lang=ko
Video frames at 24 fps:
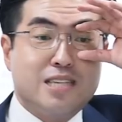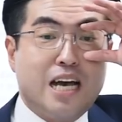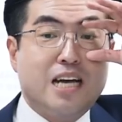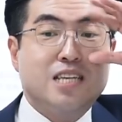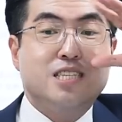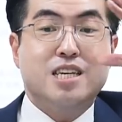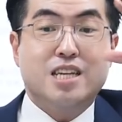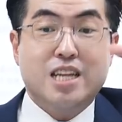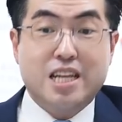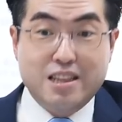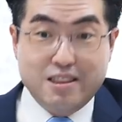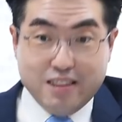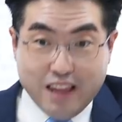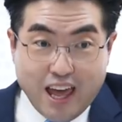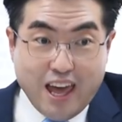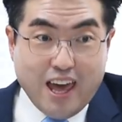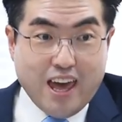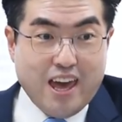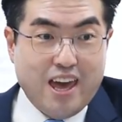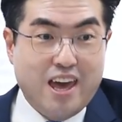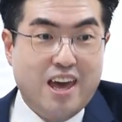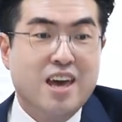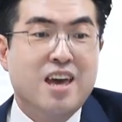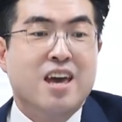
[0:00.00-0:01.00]

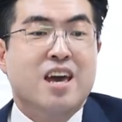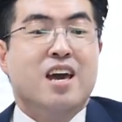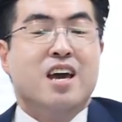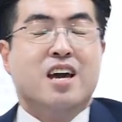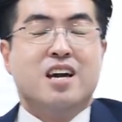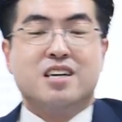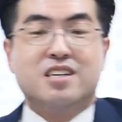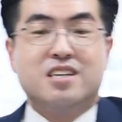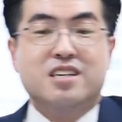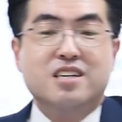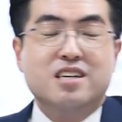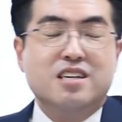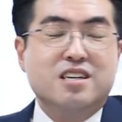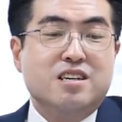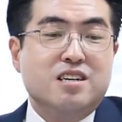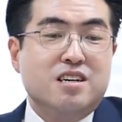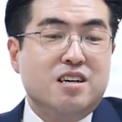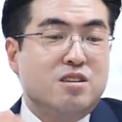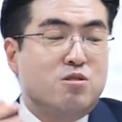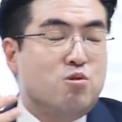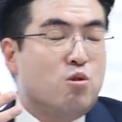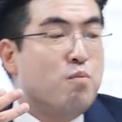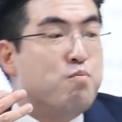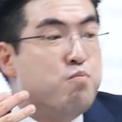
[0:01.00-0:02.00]
사실인데
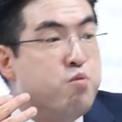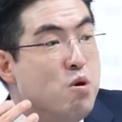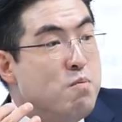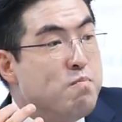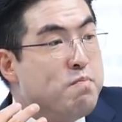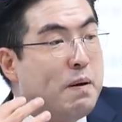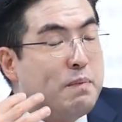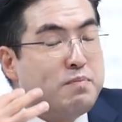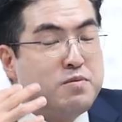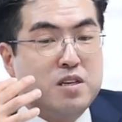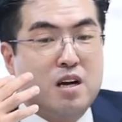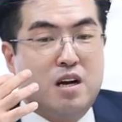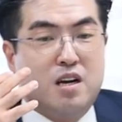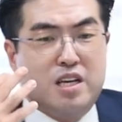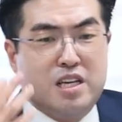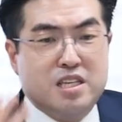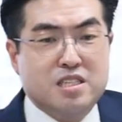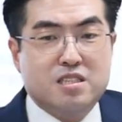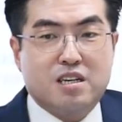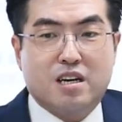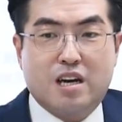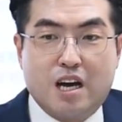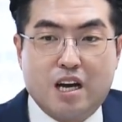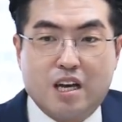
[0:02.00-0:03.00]
그것도 불법성을
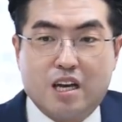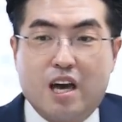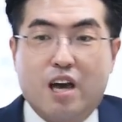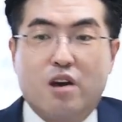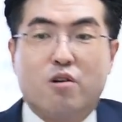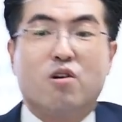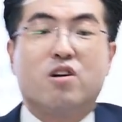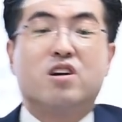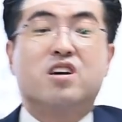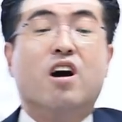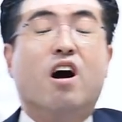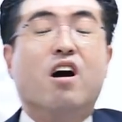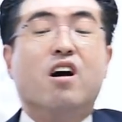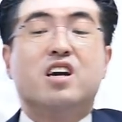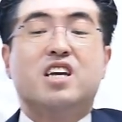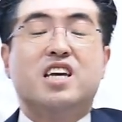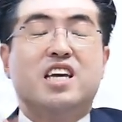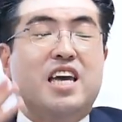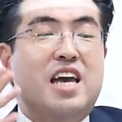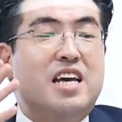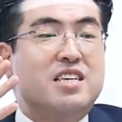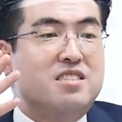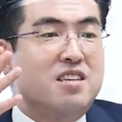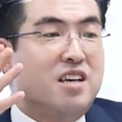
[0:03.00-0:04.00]
인정한 게 아니고
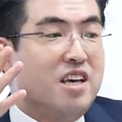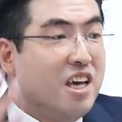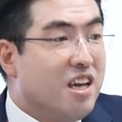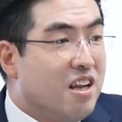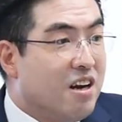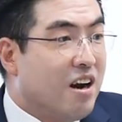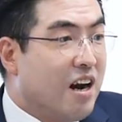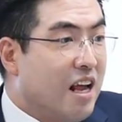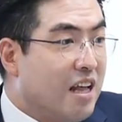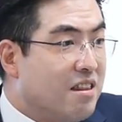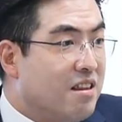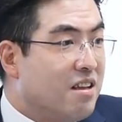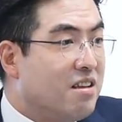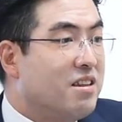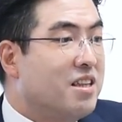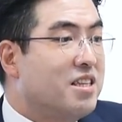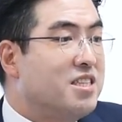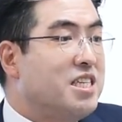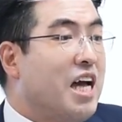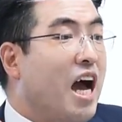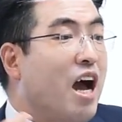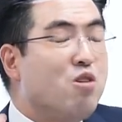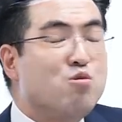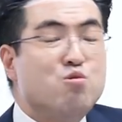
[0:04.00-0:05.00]
거기에서 일어났던
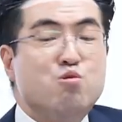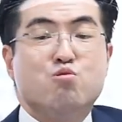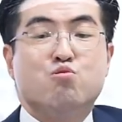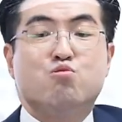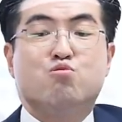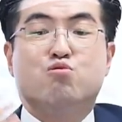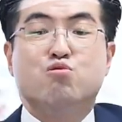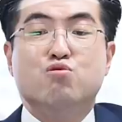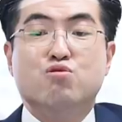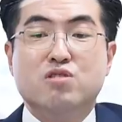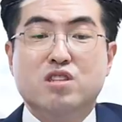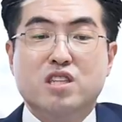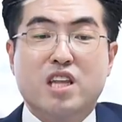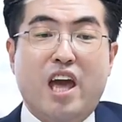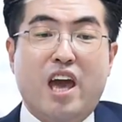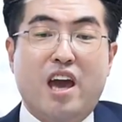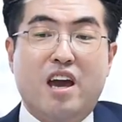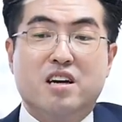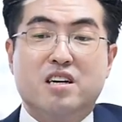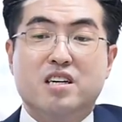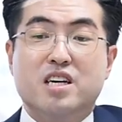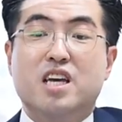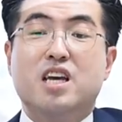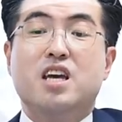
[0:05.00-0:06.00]
자국
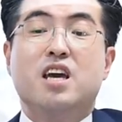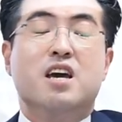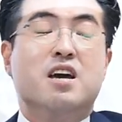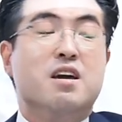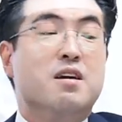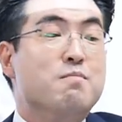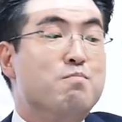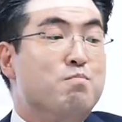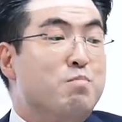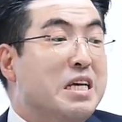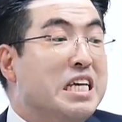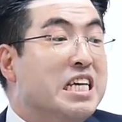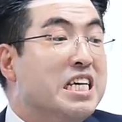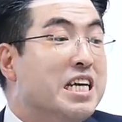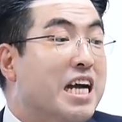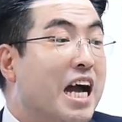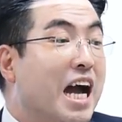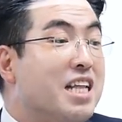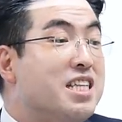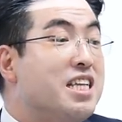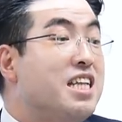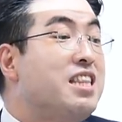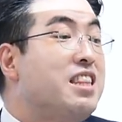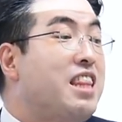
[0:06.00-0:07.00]
군대의
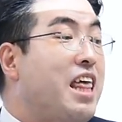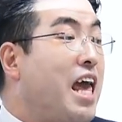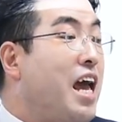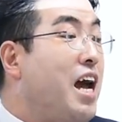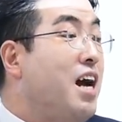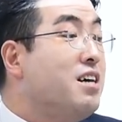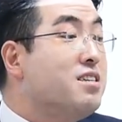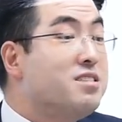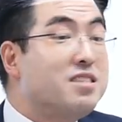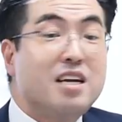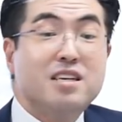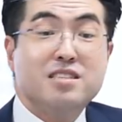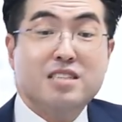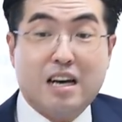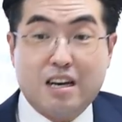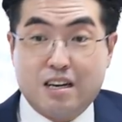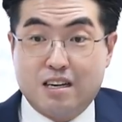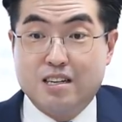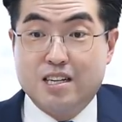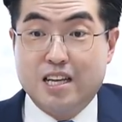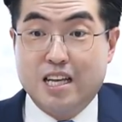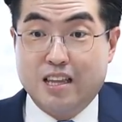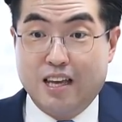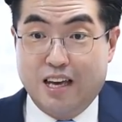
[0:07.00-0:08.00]
민간인 대학살
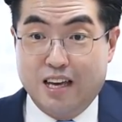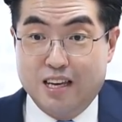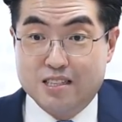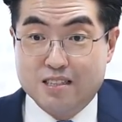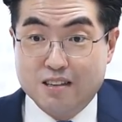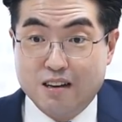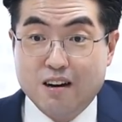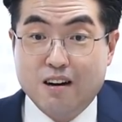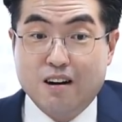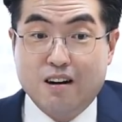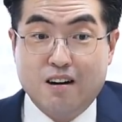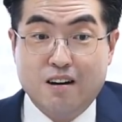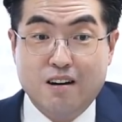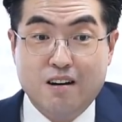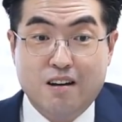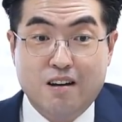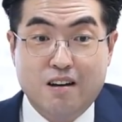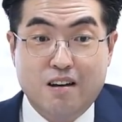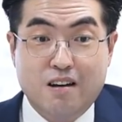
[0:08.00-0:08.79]
사건에 대해서